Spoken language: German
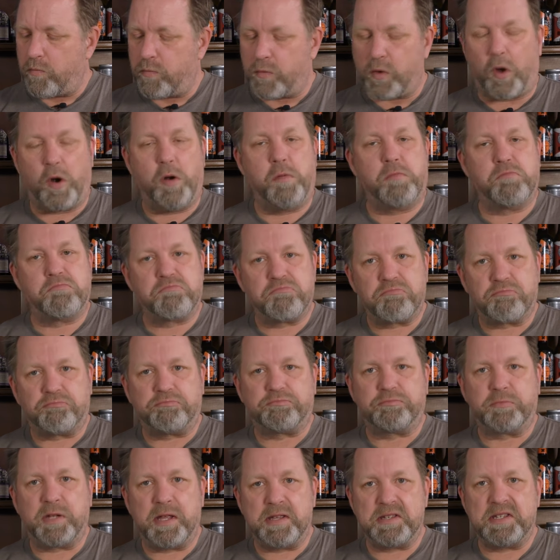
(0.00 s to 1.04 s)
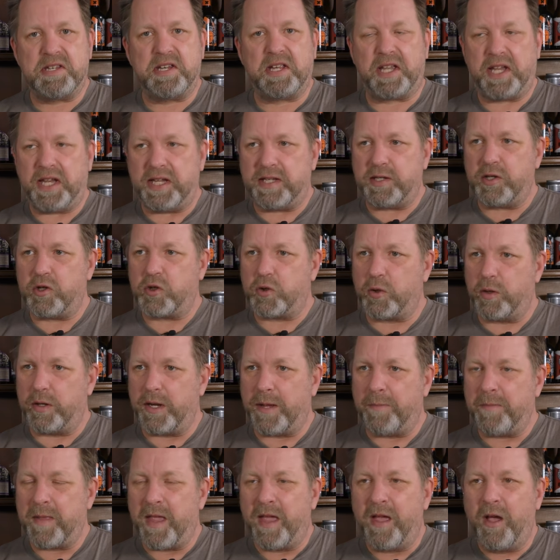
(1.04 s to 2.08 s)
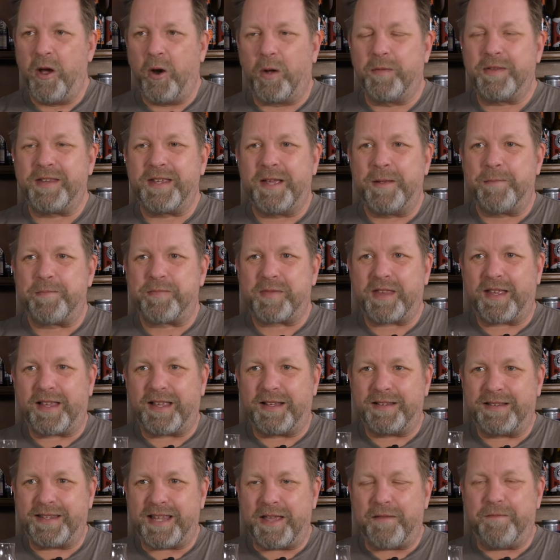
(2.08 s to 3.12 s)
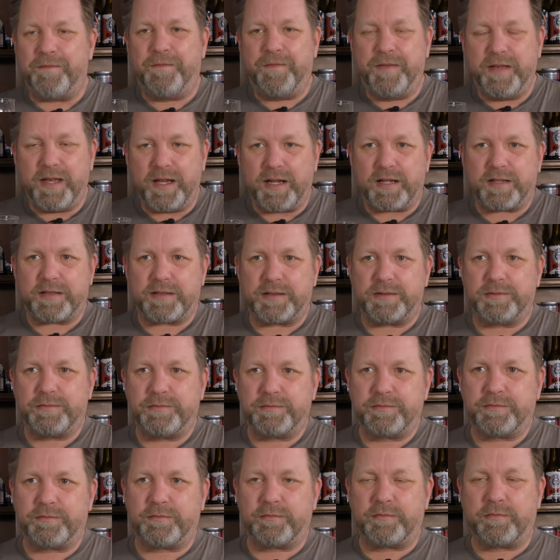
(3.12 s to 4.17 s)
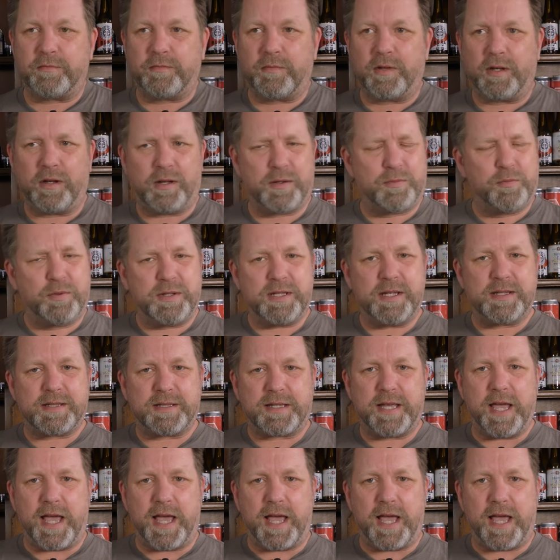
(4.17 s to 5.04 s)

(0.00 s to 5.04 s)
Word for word: Toll. Das ist ein richtig schöner. Und der wirkt das muss ich jetzt